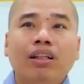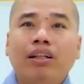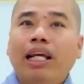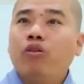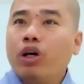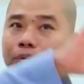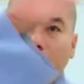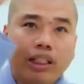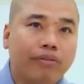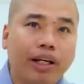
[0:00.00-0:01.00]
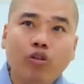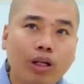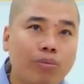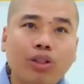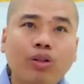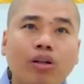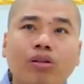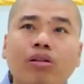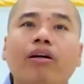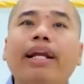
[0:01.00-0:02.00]
Thì lấy nguyên một cái tivi, nguyên một số
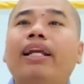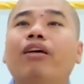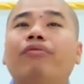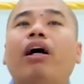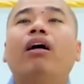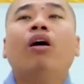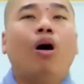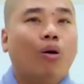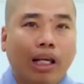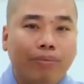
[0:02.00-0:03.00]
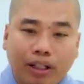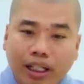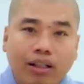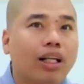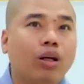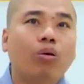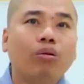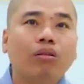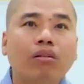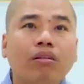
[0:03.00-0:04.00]
lượng của người đang niệm Phật hộ niệm cho cái người này luôn.